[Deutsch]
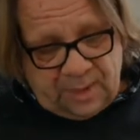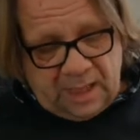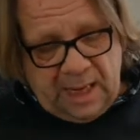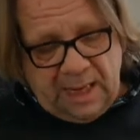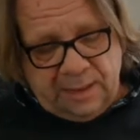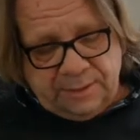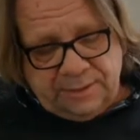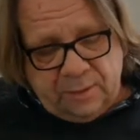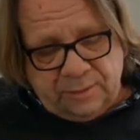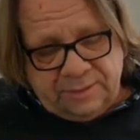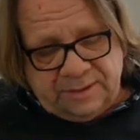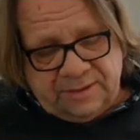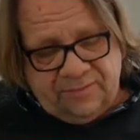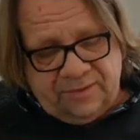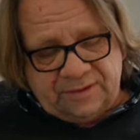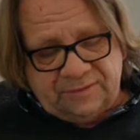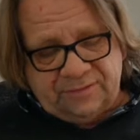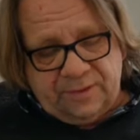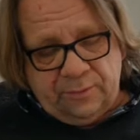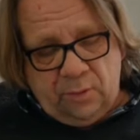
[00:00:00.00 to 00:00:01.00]
Ansonsten,
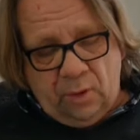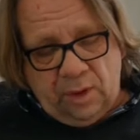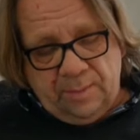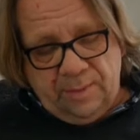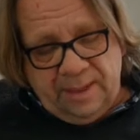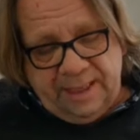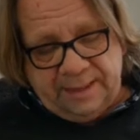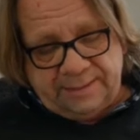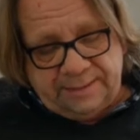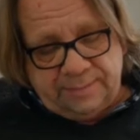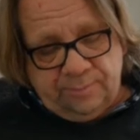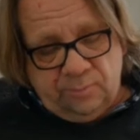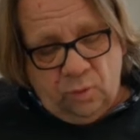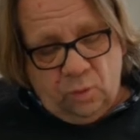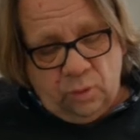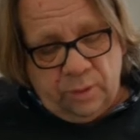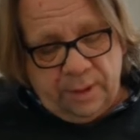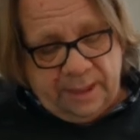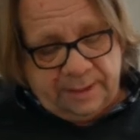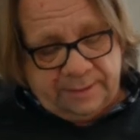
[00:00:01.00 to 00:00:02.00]
was war noch im letzten
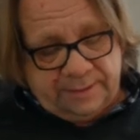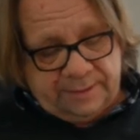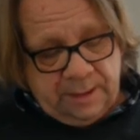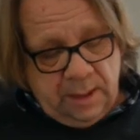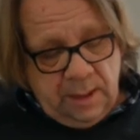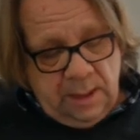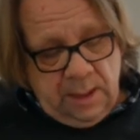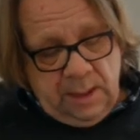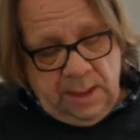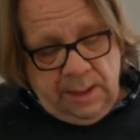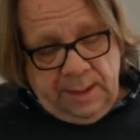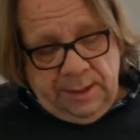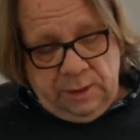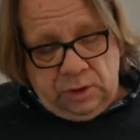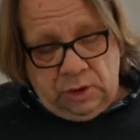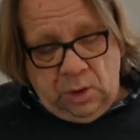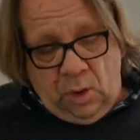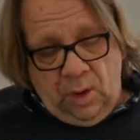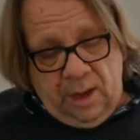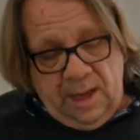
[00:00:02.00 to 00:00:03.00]
Monat?
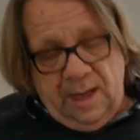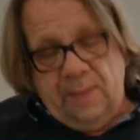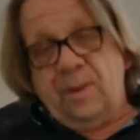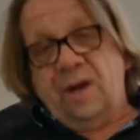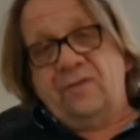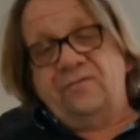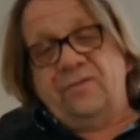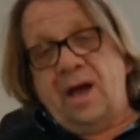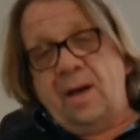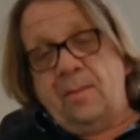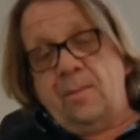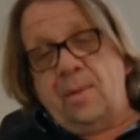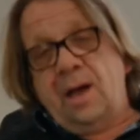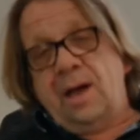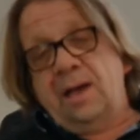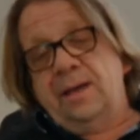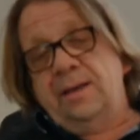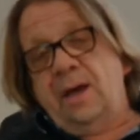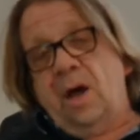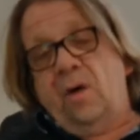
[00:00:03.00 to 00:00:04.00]
Ich schaue einmal. Wir haben
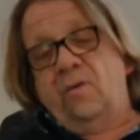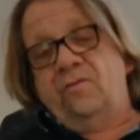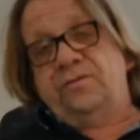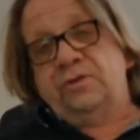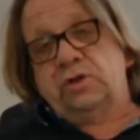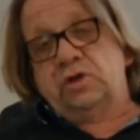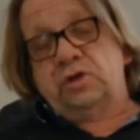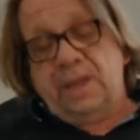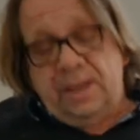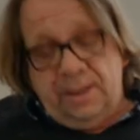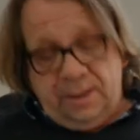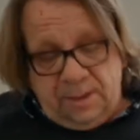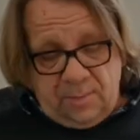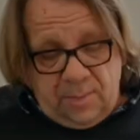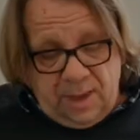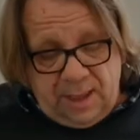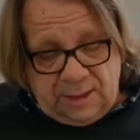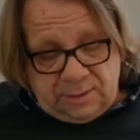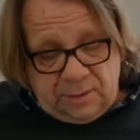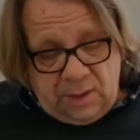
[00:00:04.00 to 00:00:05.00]
einen auf die Schnelle
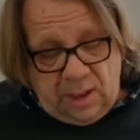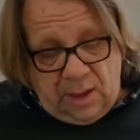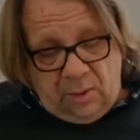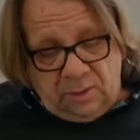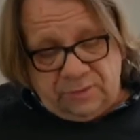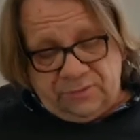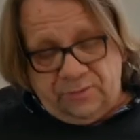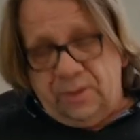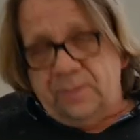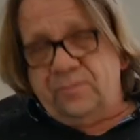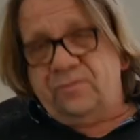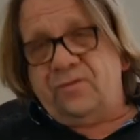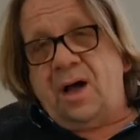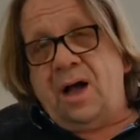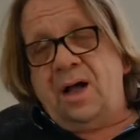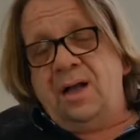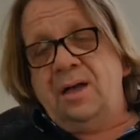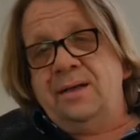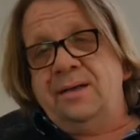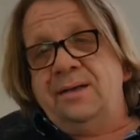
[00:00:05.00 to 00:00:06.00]
gemacht zu herausforderndem
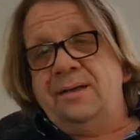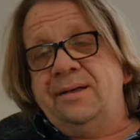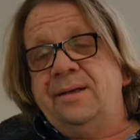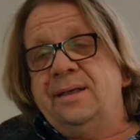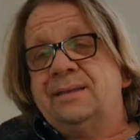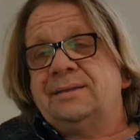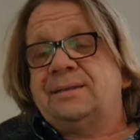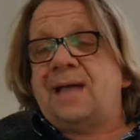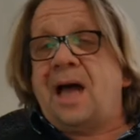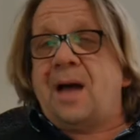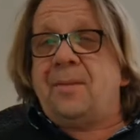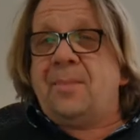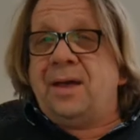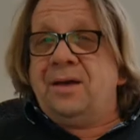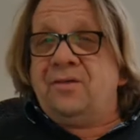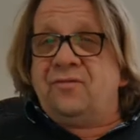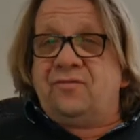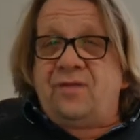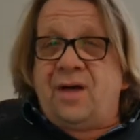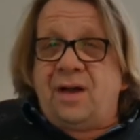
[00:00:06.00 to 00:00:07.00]
Verhalten. Es gab
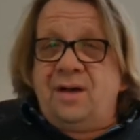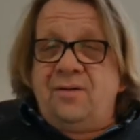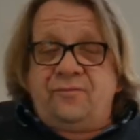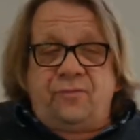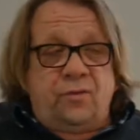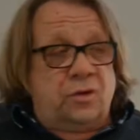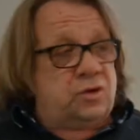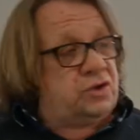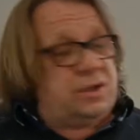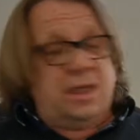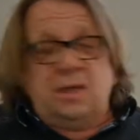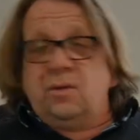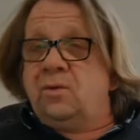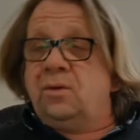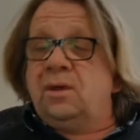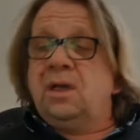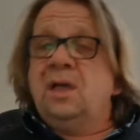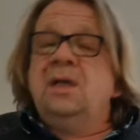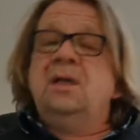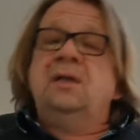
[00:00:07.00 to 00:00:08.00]
eine
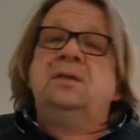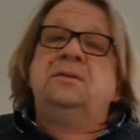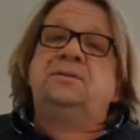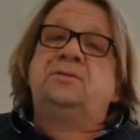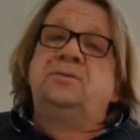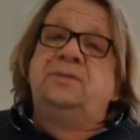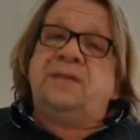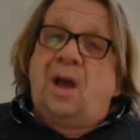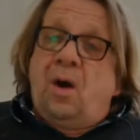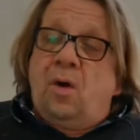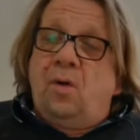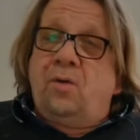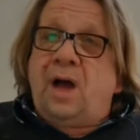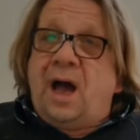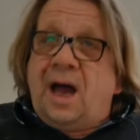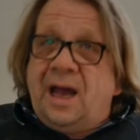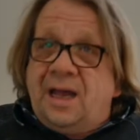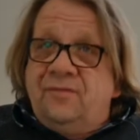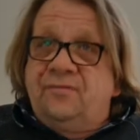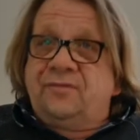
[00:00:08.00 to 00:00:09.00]
Fallvorstellung, zu der
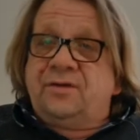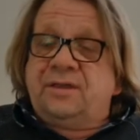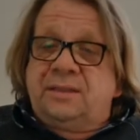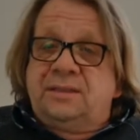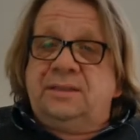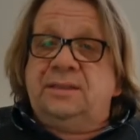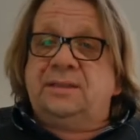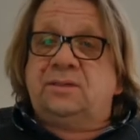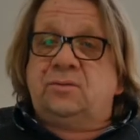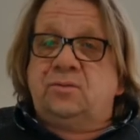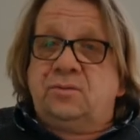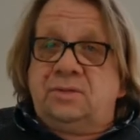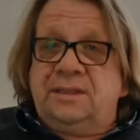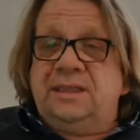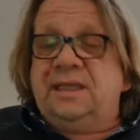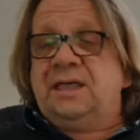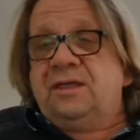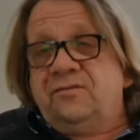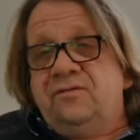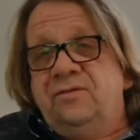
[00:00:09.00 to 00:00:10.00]
auch eifrig
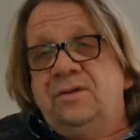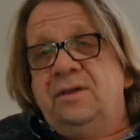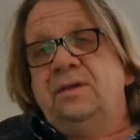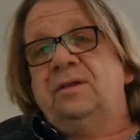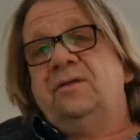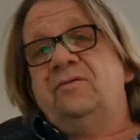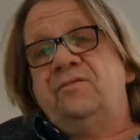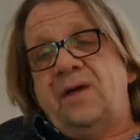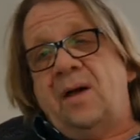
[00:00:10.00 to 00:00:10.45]
diskutiert wird.